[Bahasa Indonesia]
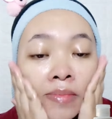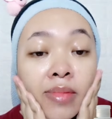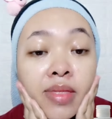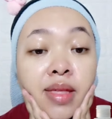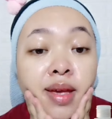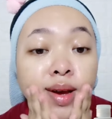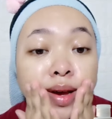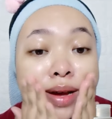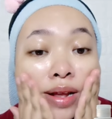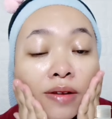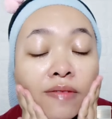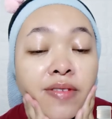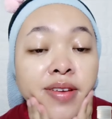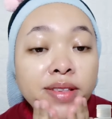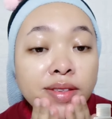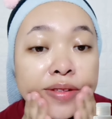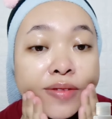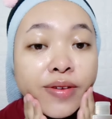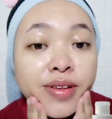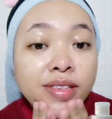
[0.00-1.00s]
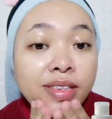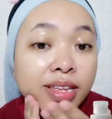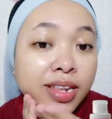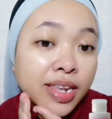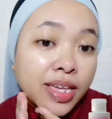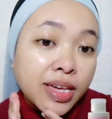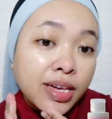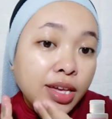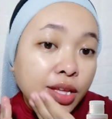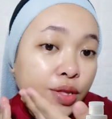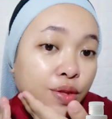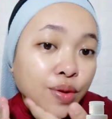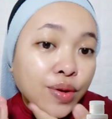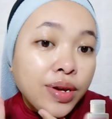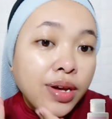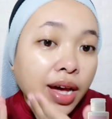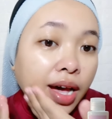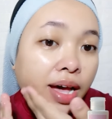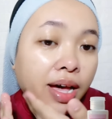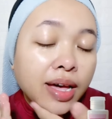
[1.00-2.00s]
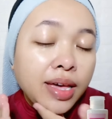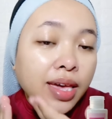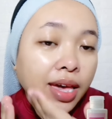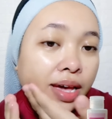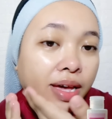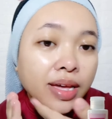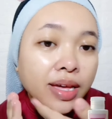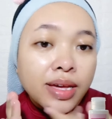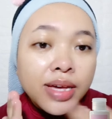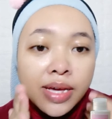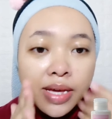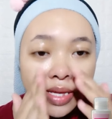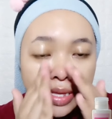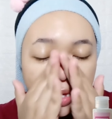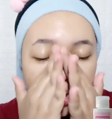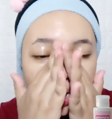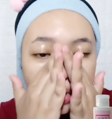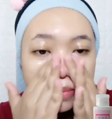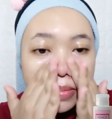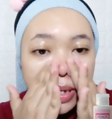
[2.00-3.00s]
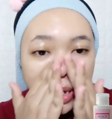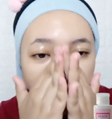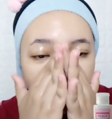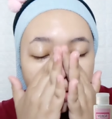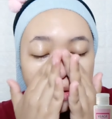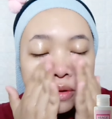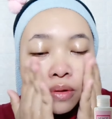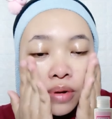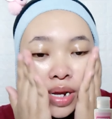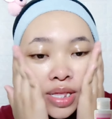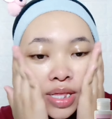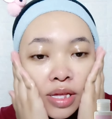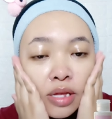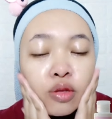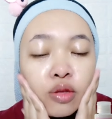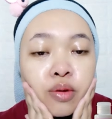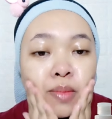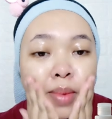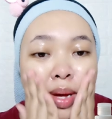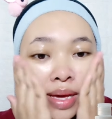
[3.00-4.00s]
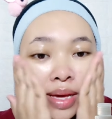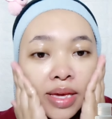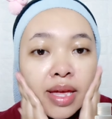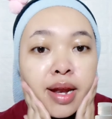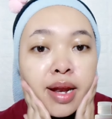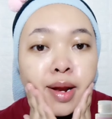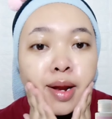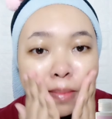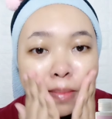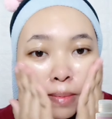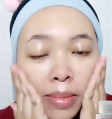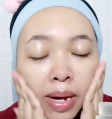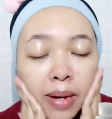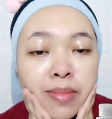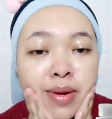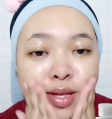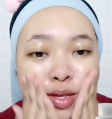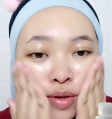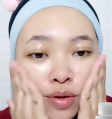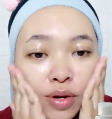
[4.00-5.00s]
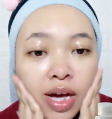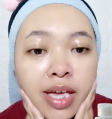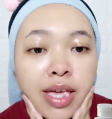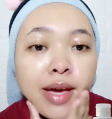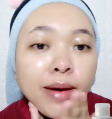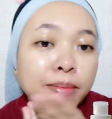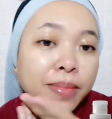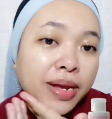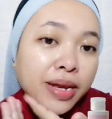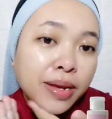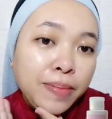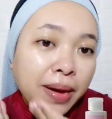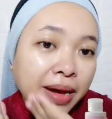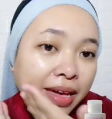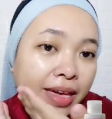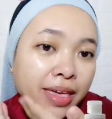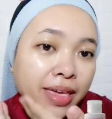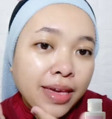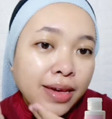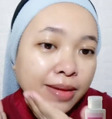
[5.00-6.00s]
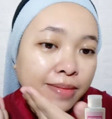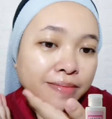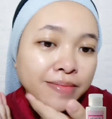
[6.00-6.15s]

Nah, kalau facial wash ini itu enggak ya. Jadi bikin kulit itu makin lembab dan juga nyaman dipakainya.